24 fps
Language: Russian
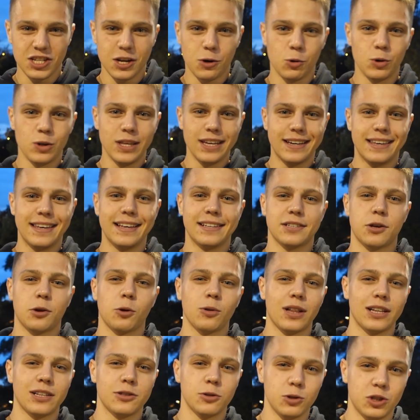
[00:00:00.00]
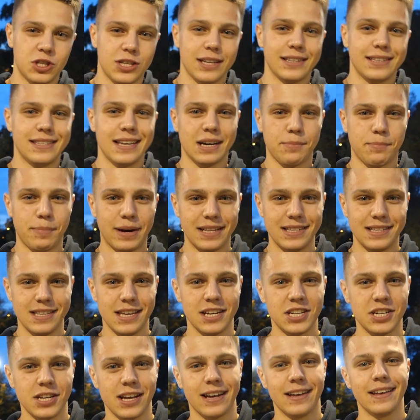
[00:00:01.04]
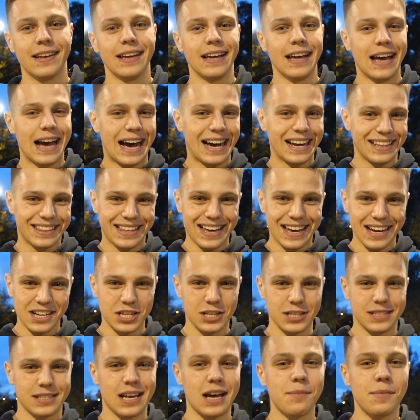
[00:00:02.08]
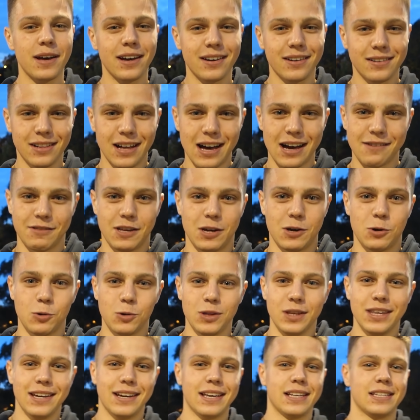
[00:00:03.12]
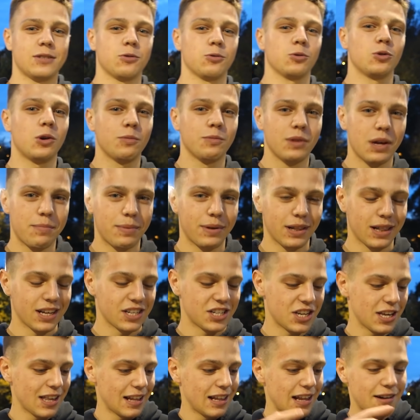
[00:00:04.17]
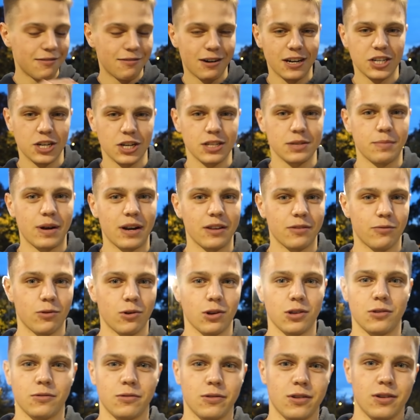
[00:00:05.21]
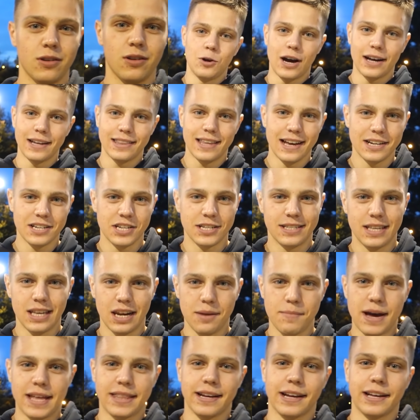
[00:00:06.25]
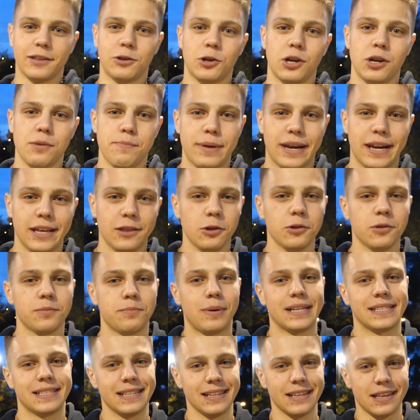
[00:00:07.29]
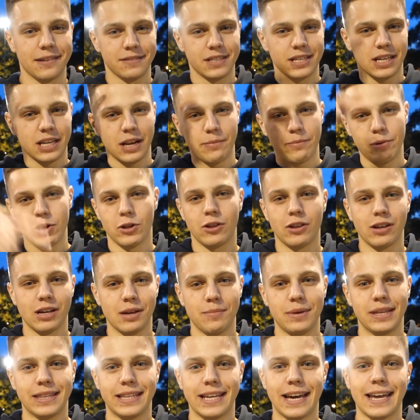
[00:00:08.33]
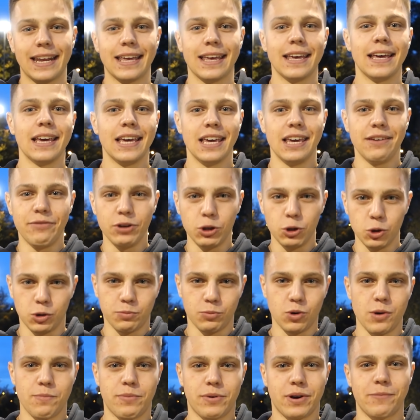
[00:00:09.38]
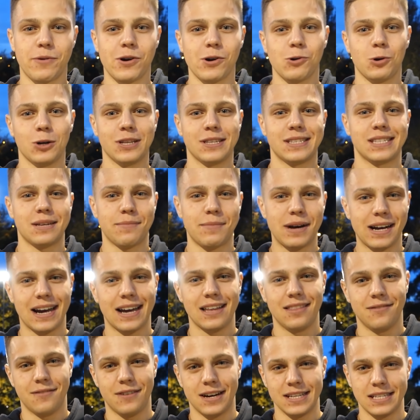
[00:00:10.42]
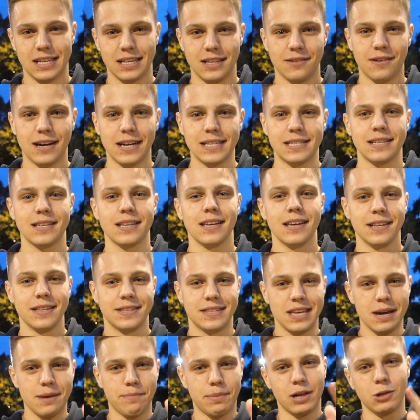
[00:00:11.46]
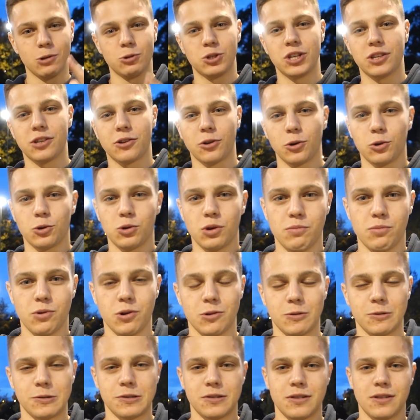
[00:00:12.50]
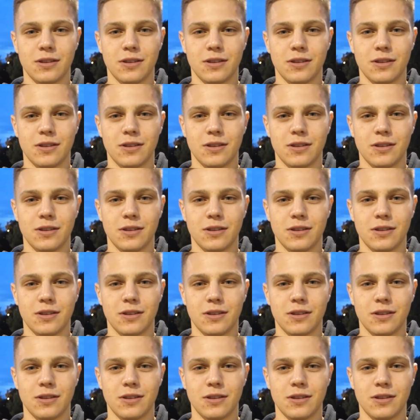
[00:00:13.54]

же, у них есть круглосуточная техподдержка, а также самое главное, у них есть удобное приложение для ваших смартфонов. Ну а также те ребята, которые перейдут по ссылке ссылке в закрепленном комментарии и ведут мой промокод самокат2020, те получат крутой бонус.